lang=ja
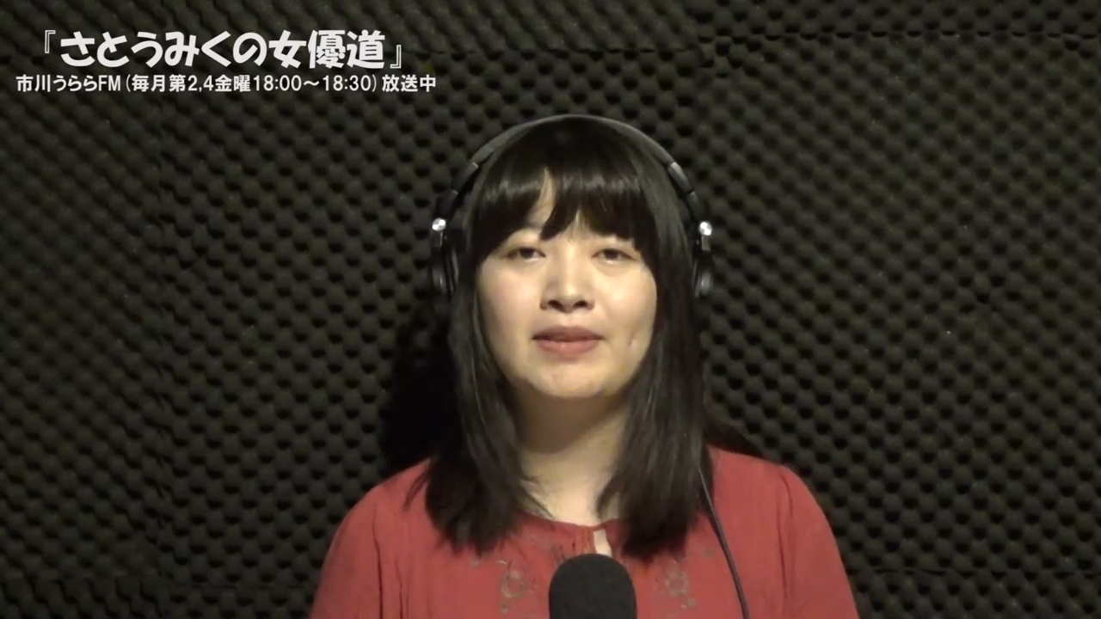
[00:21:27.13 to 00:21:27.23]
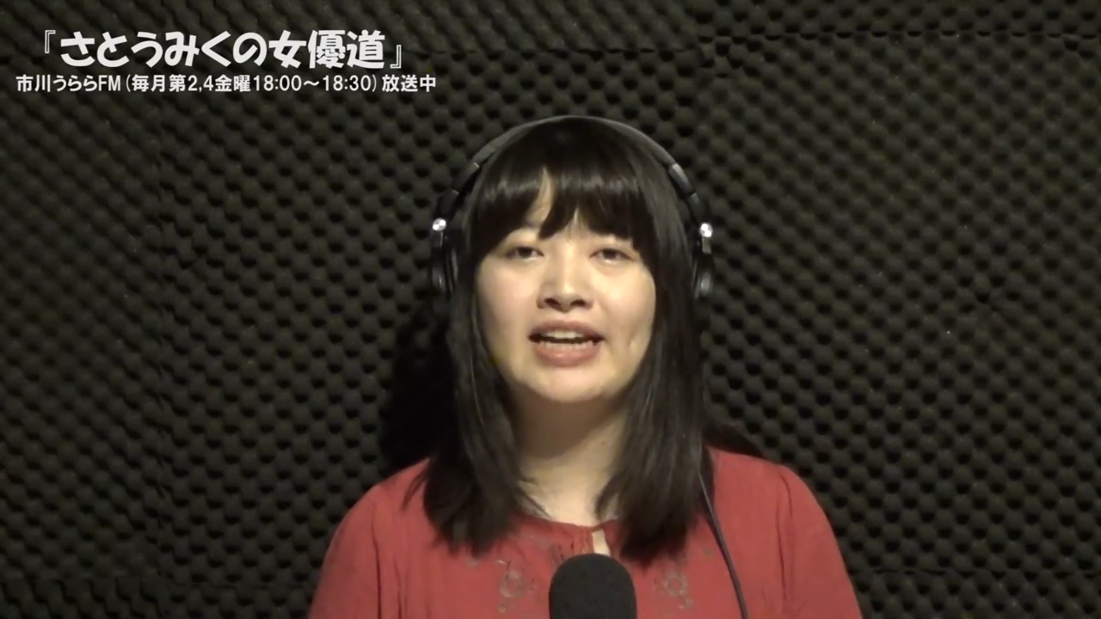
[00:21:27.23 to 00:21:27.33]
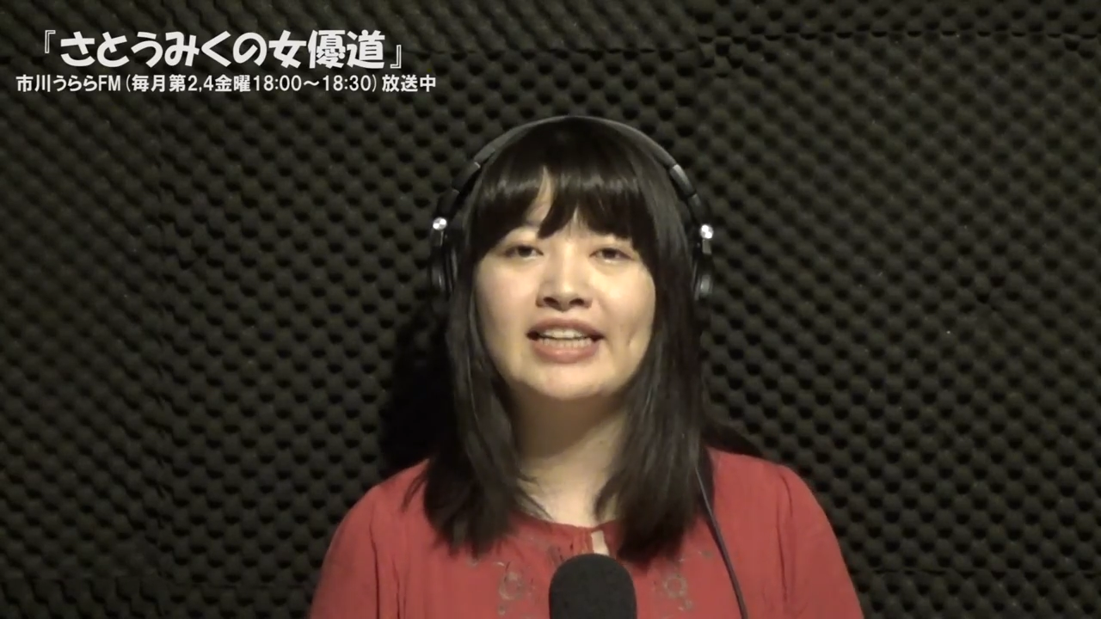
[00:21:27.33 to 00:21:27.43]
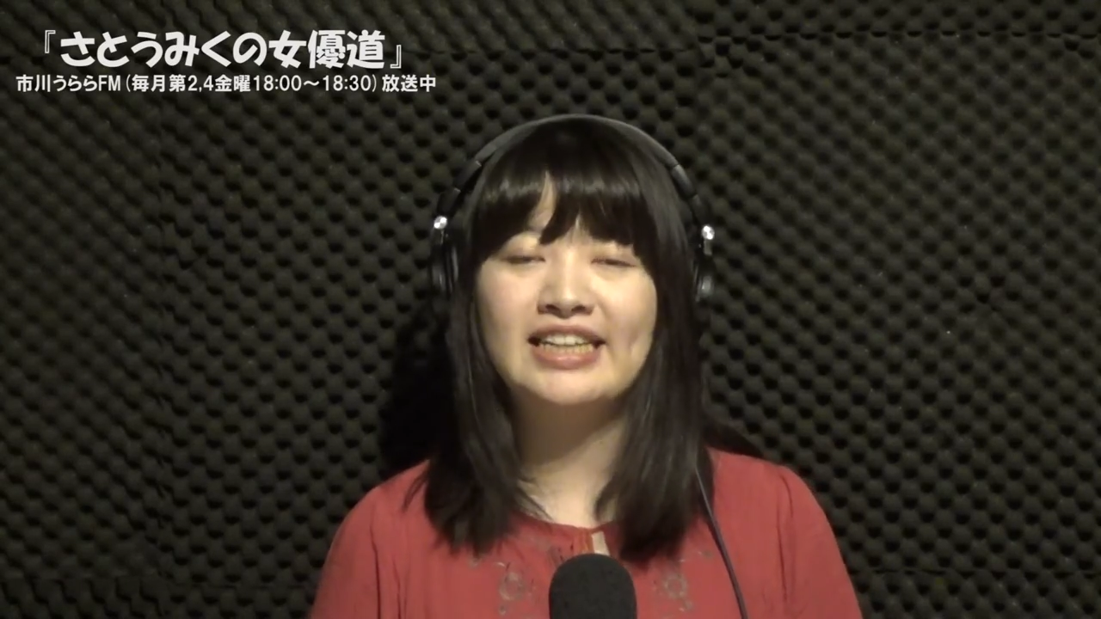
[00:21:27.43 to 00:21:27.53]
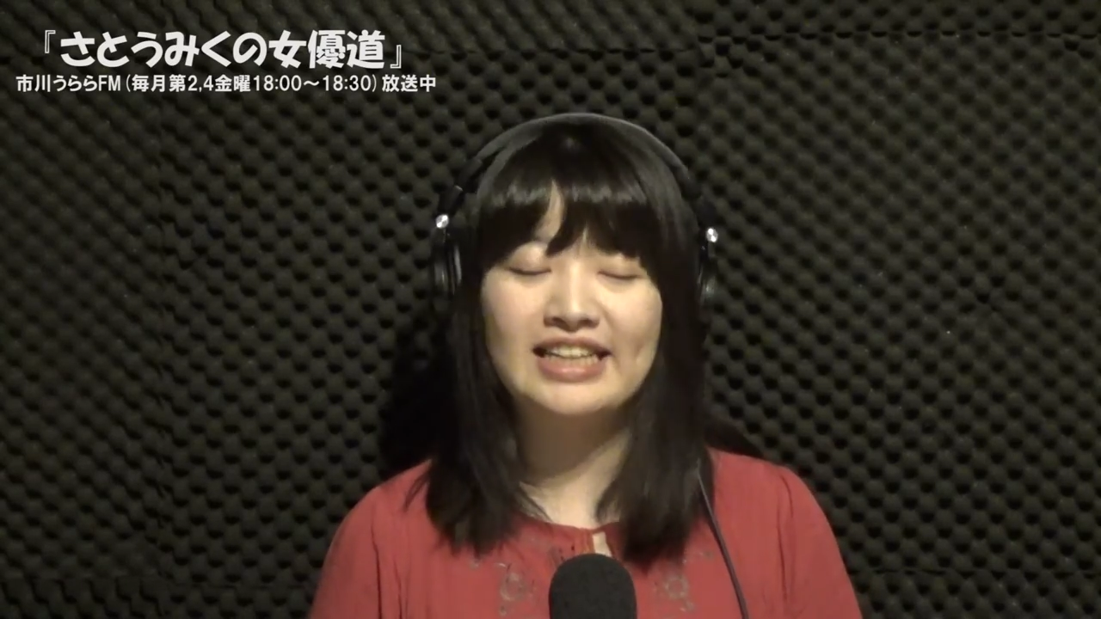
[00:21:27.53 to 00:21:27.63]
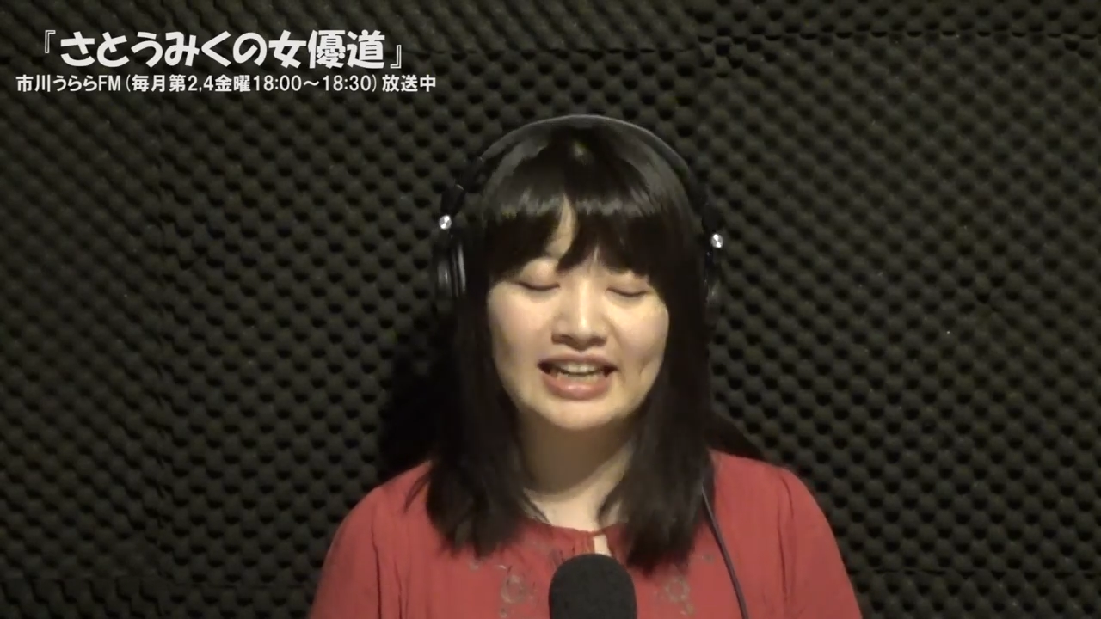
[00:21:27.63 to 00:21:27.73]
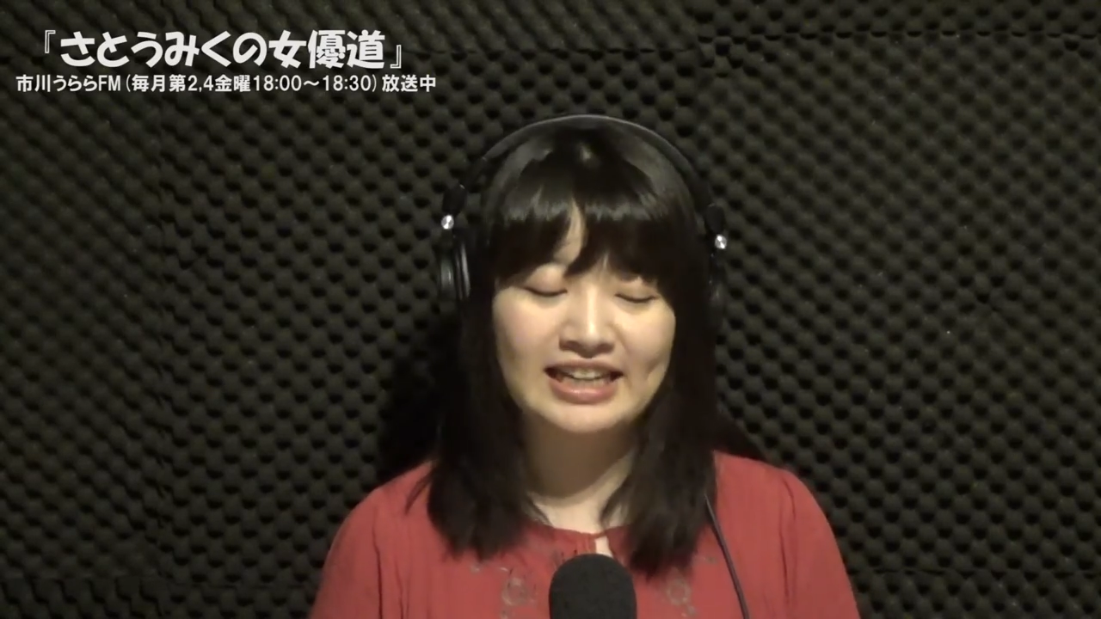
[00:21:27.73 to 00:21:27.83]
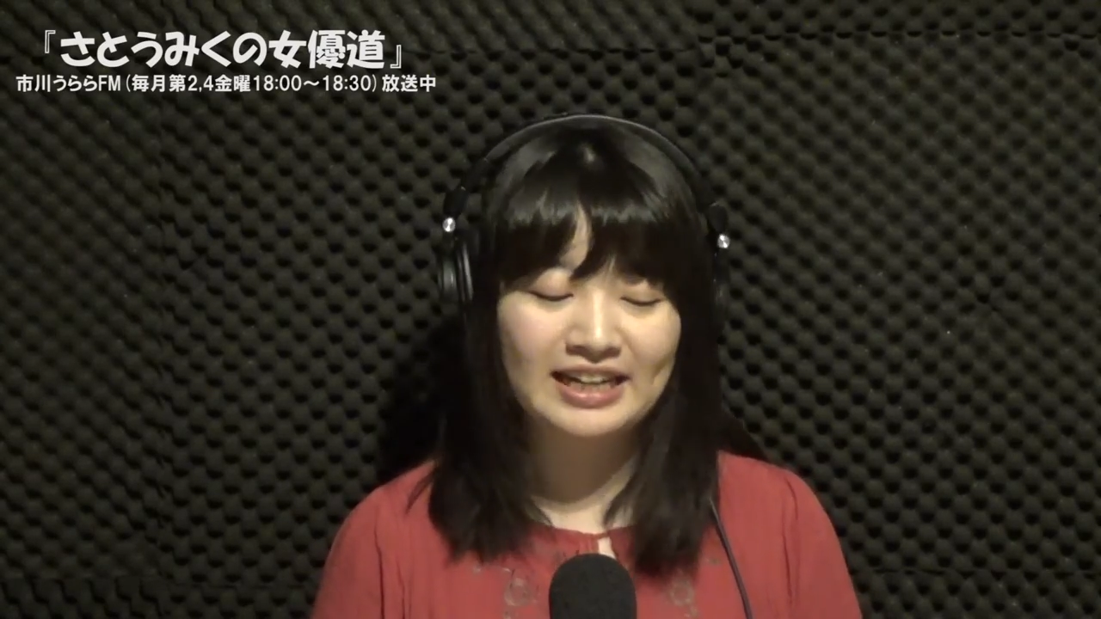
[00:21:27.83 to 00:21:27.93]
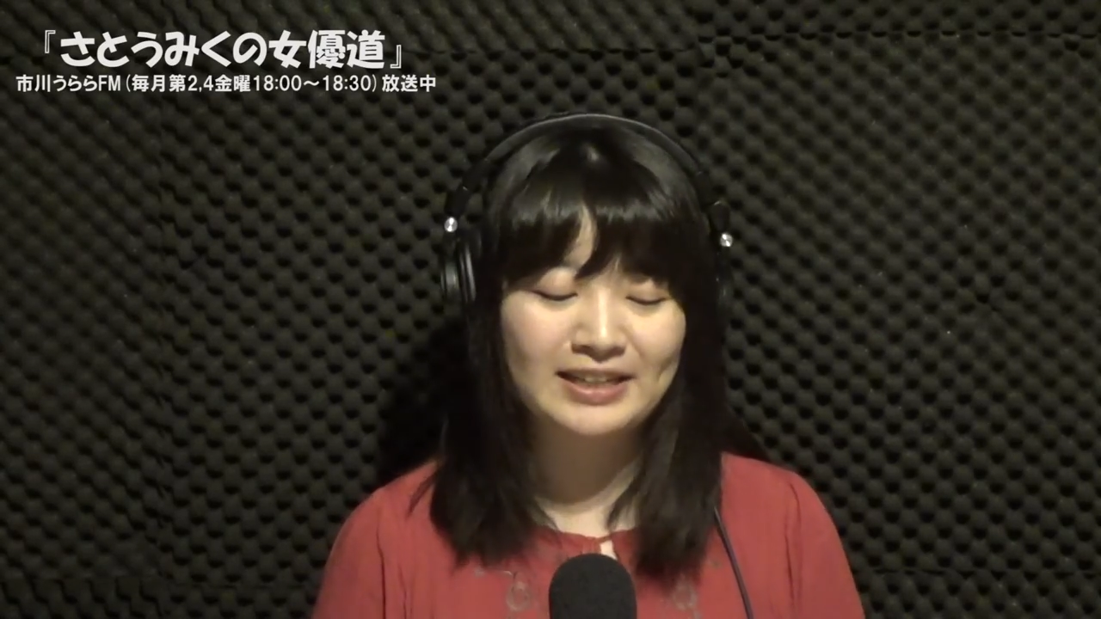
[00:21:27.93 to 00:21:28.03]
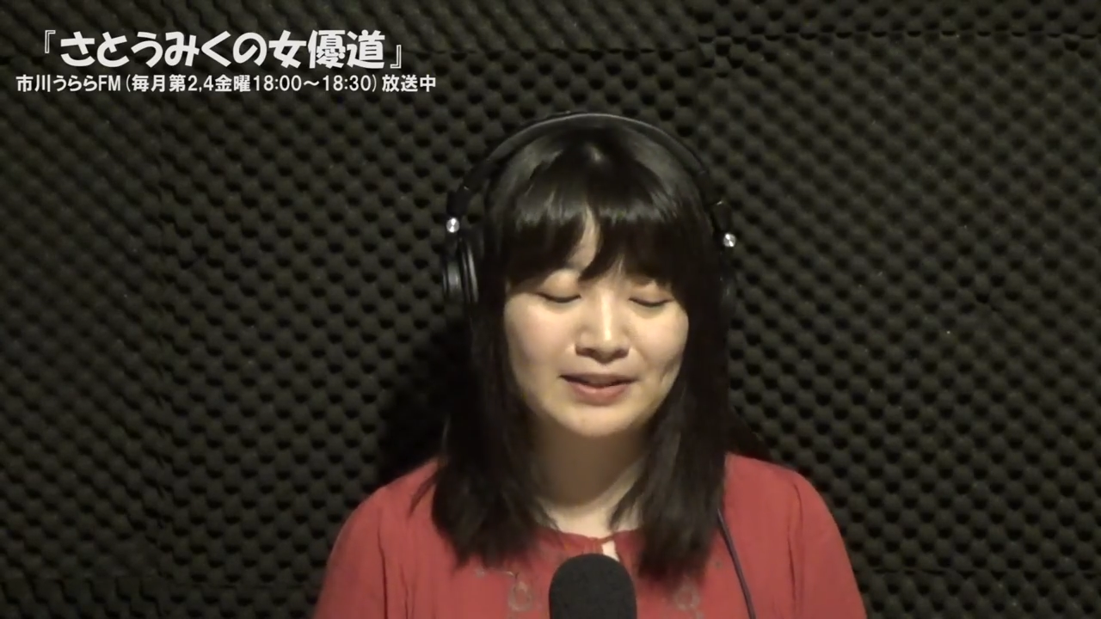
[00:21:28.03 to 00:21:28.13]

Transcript: 成り立たないなっ